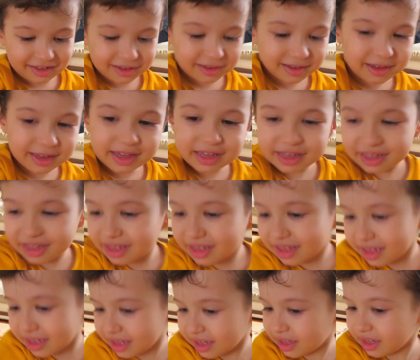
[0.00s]
Kaç para
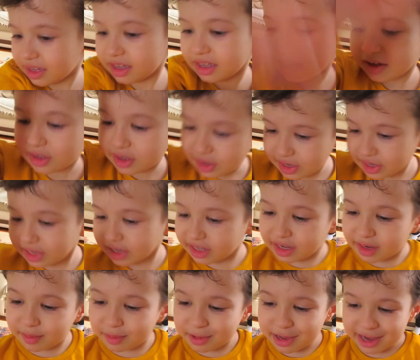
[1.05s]
Berkay?
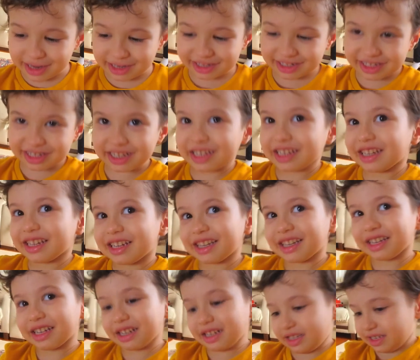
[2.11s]
55.
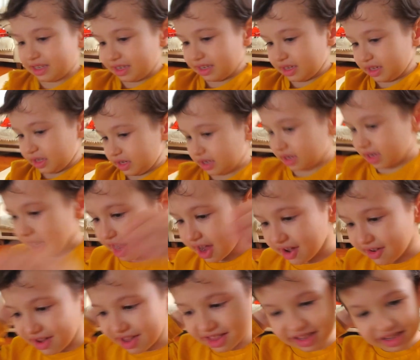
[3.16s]
55 mi? Evet
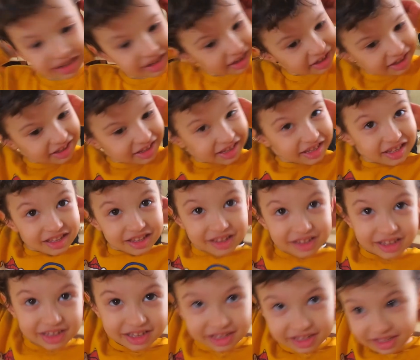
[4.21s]

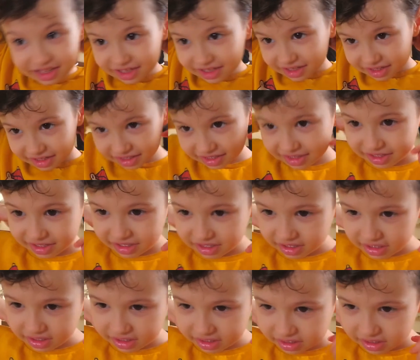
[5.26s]
o atağın o kadar
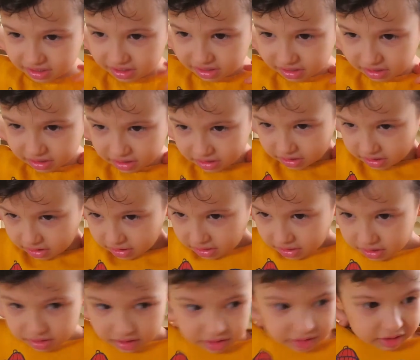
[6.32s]
alışveriş yaptığı
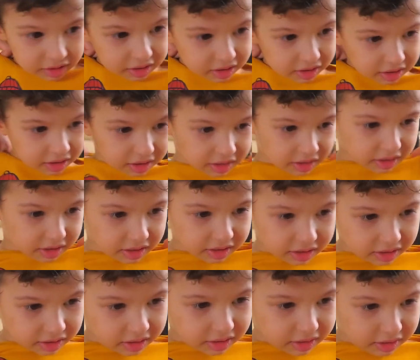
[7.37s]
21 tuttu. Bizim
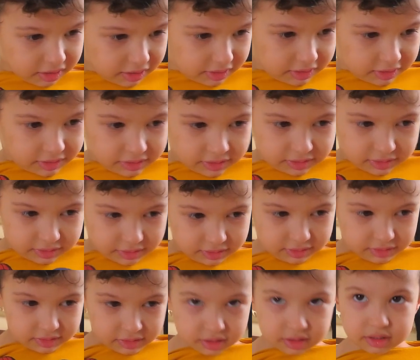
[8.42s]
ikisi 55 lira mı
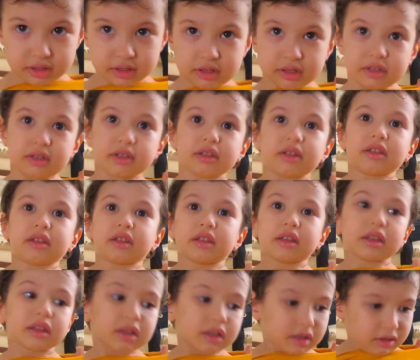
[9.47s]
tuttu? Sen ne kadar
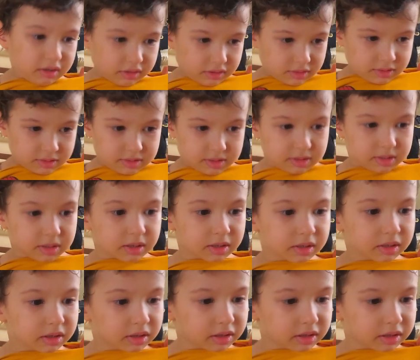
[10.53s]
kazıkçı bir bakkalsın ya.